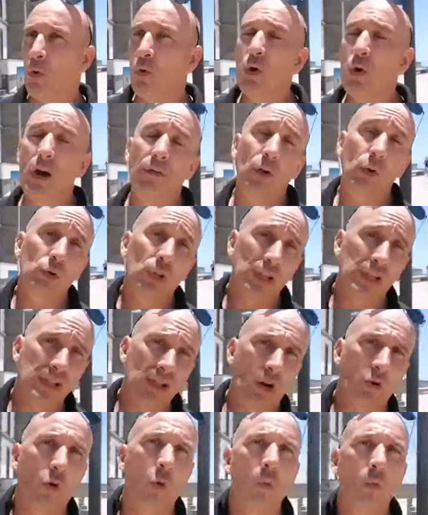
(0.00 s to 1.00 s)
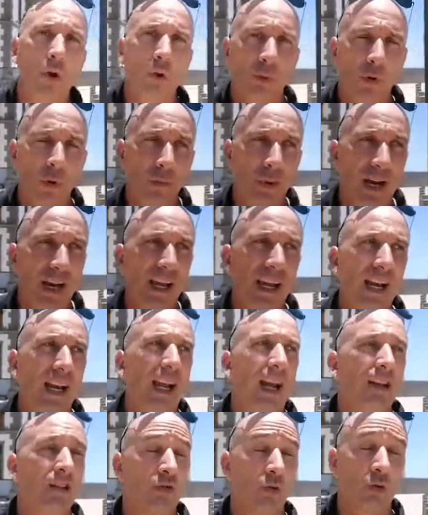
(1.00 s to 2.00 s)
una valutazione, un proprio
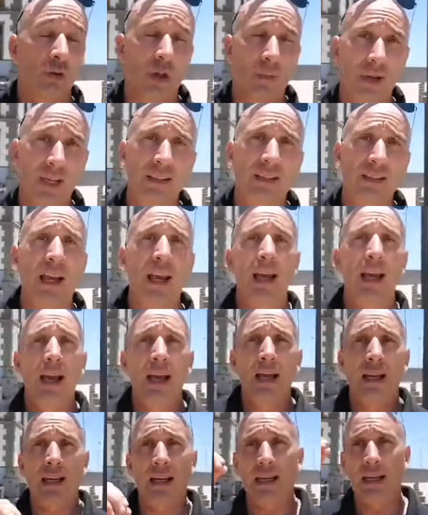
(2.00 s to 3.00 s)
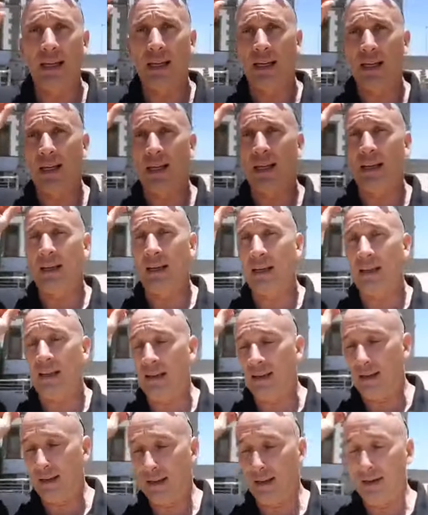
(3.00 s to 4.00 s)
parere assolutamente
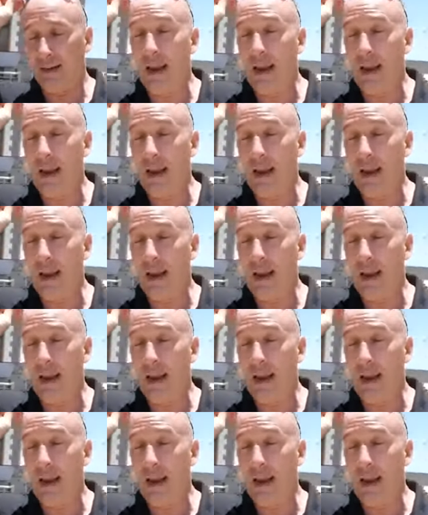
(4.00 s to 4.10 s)
eh,